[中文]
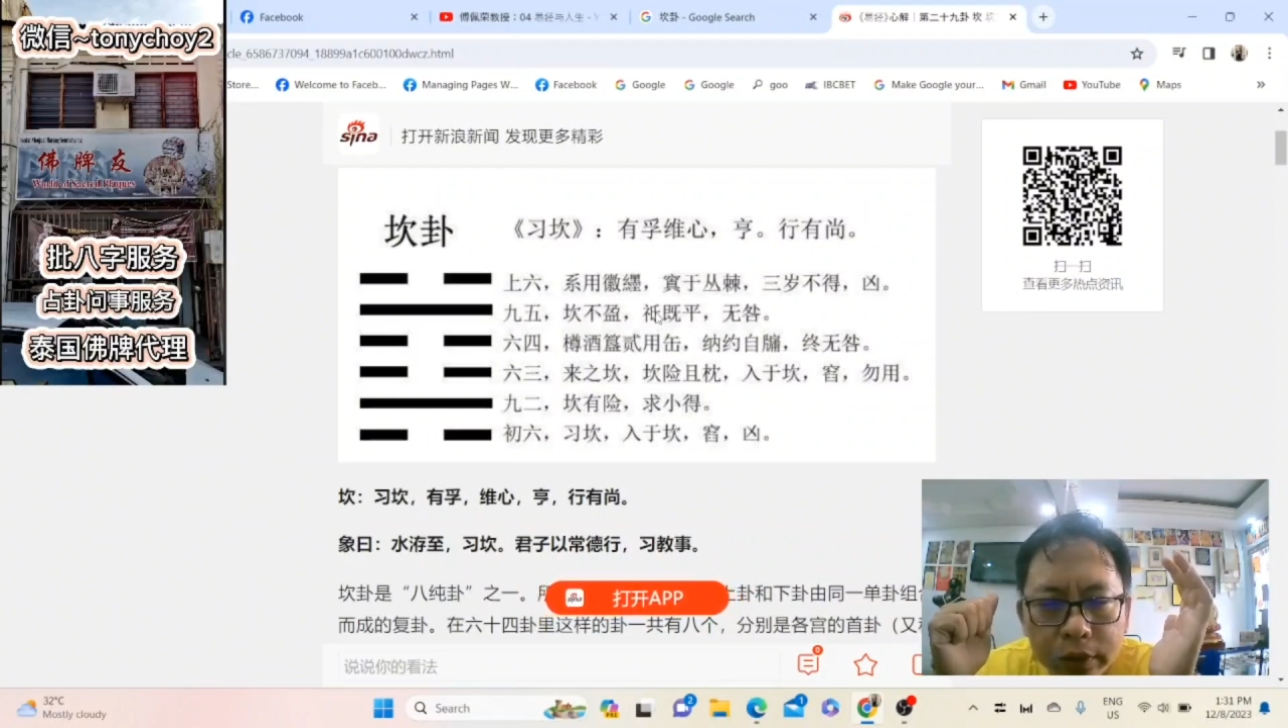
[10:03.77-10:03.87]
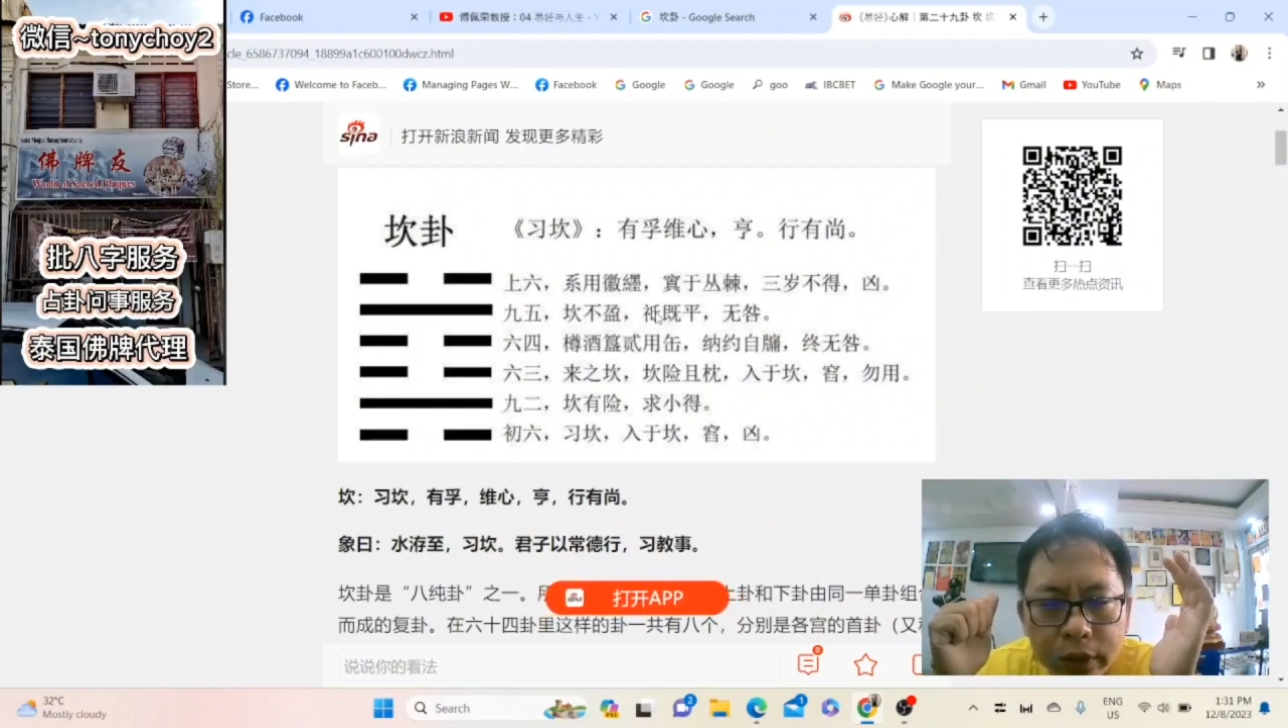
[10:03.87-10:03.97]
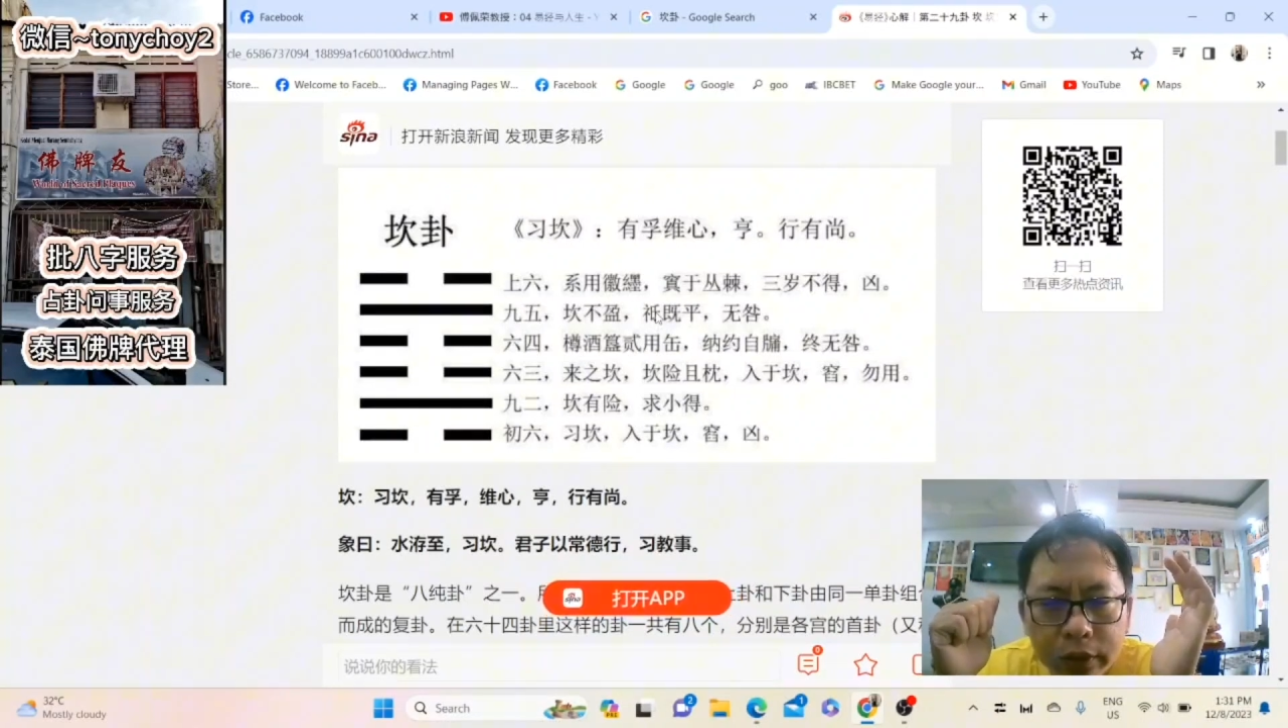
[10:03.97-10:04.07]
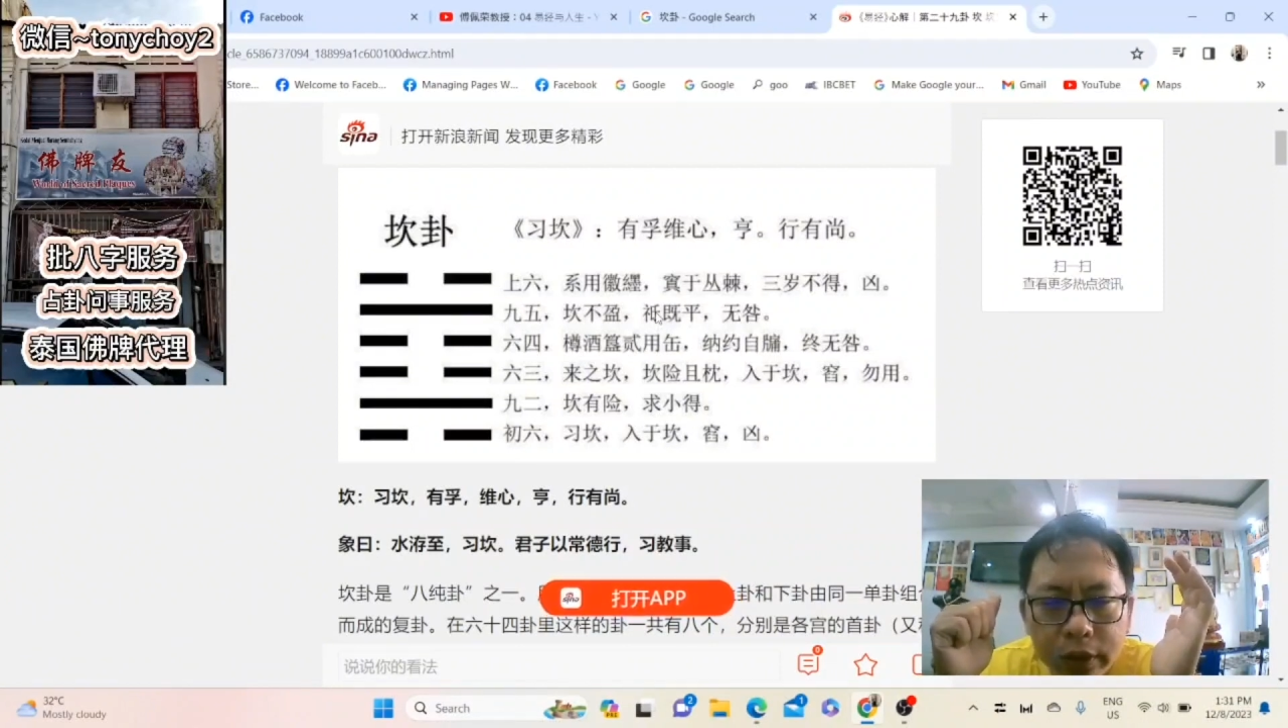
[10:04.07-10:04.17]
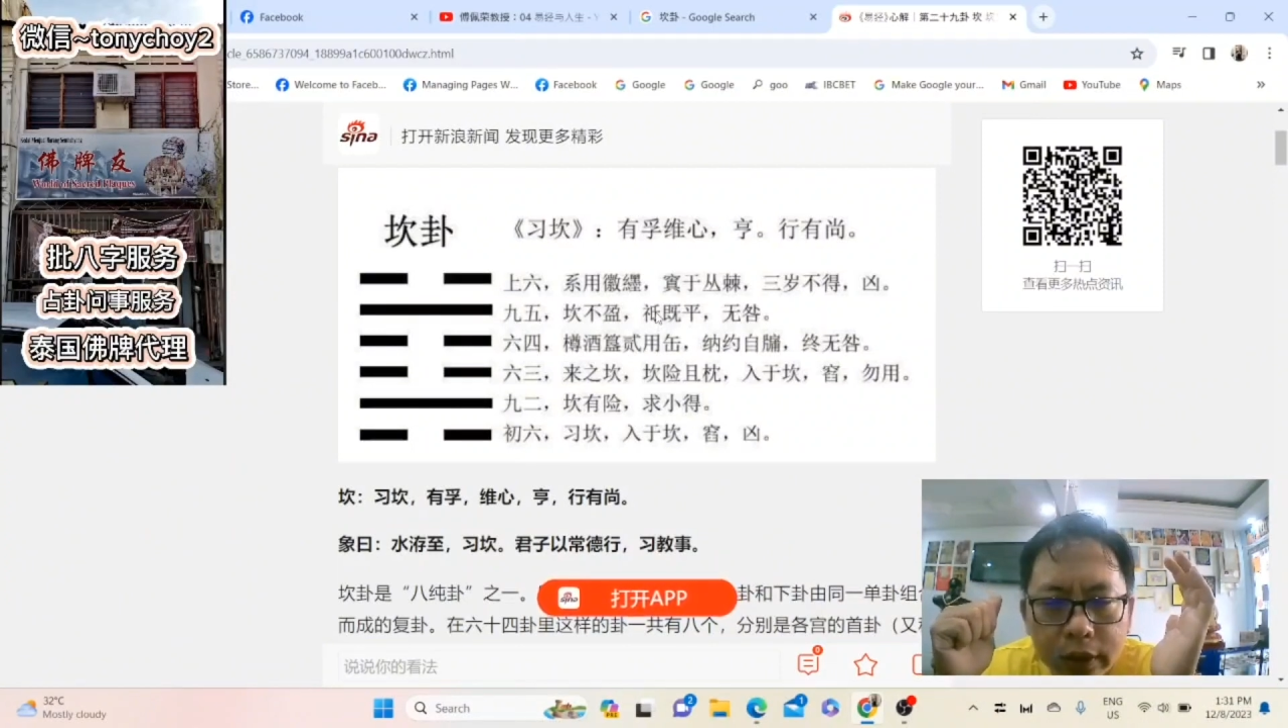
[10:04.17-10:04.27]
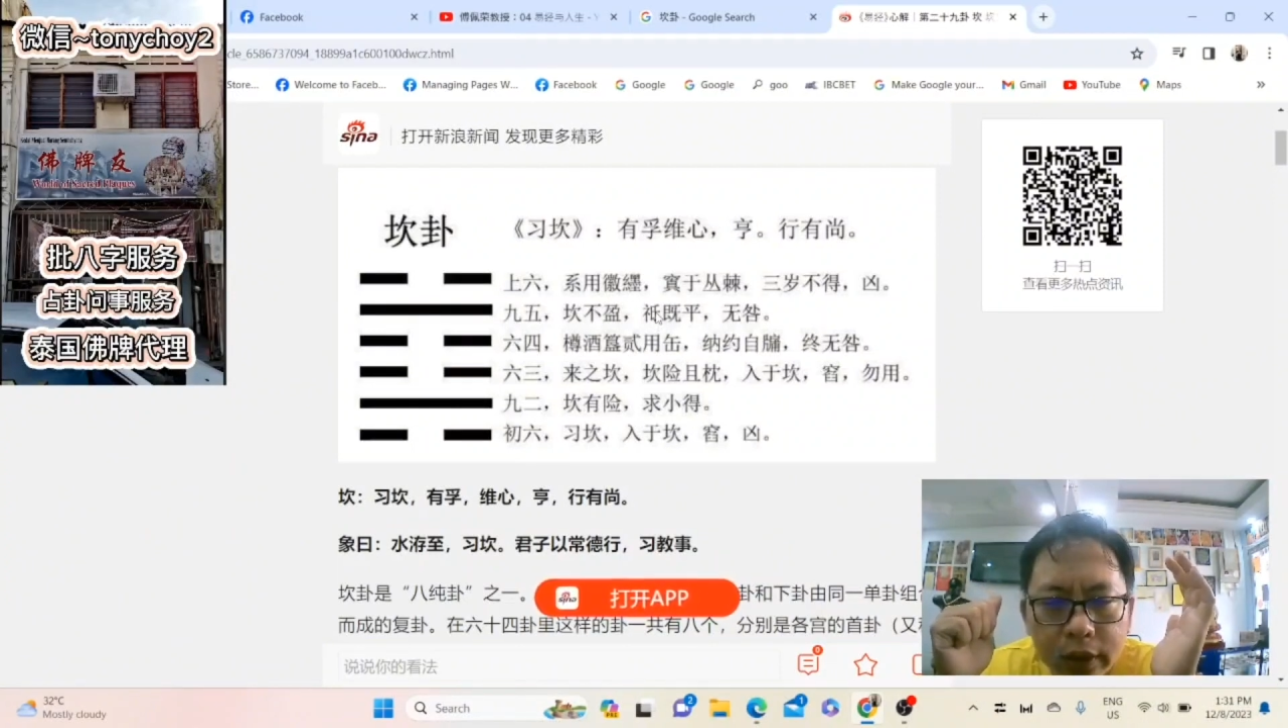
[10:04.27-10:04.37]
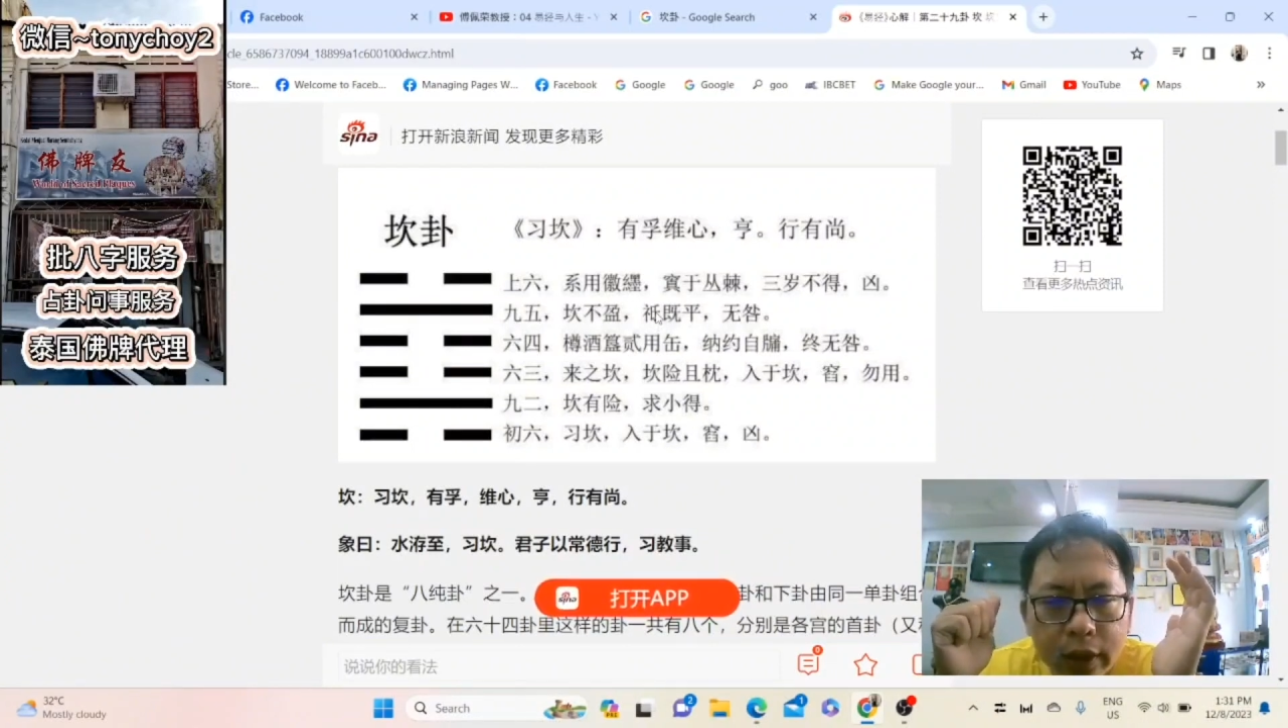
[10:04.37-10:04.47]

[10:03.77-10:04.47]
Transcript: 自与十